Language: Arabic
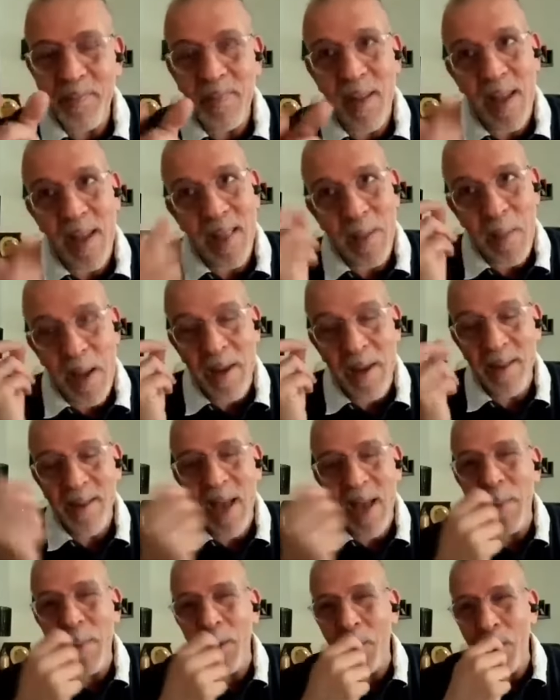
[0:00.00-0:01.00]
يعني من
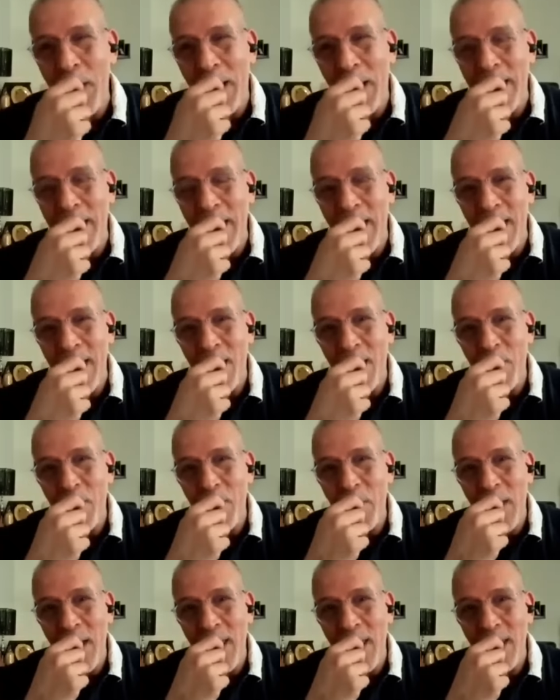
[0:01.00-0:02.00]
صعب انه نحكيها
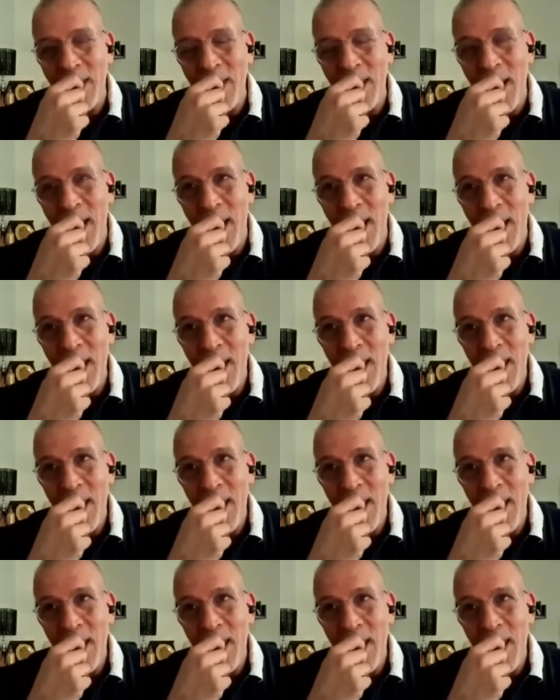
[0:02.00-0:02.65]
لانه كاين اشياء